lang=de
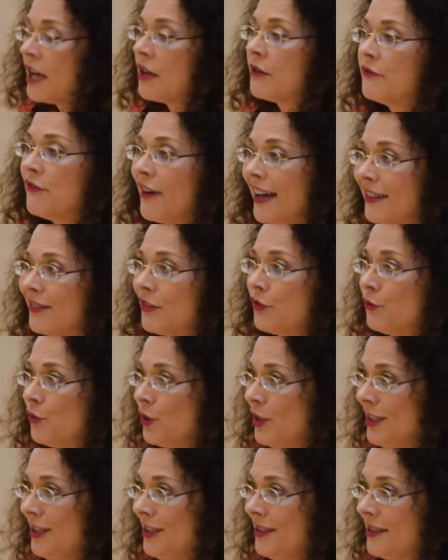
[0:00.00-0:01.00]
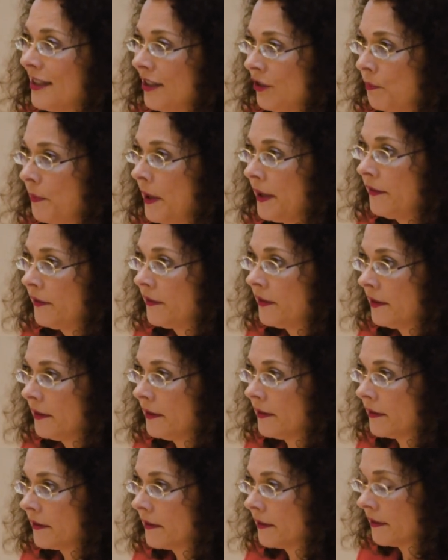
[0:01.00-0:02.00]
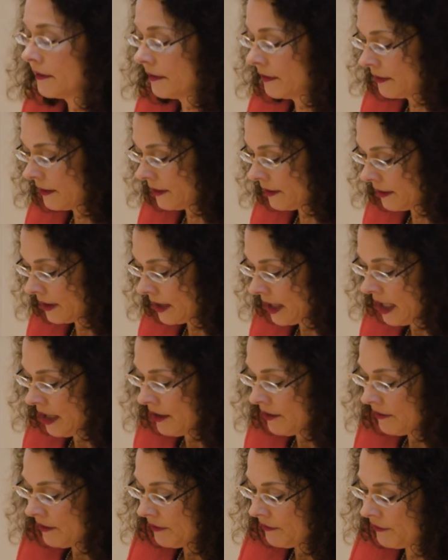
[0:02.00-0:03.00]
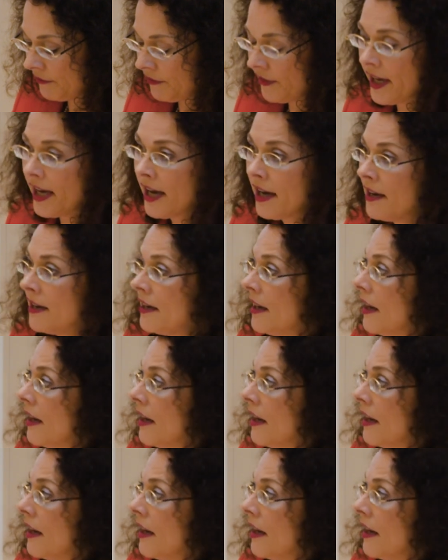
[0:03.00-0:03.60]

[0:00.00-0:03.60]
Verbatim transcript: was für ihn das Beste ist. Wer,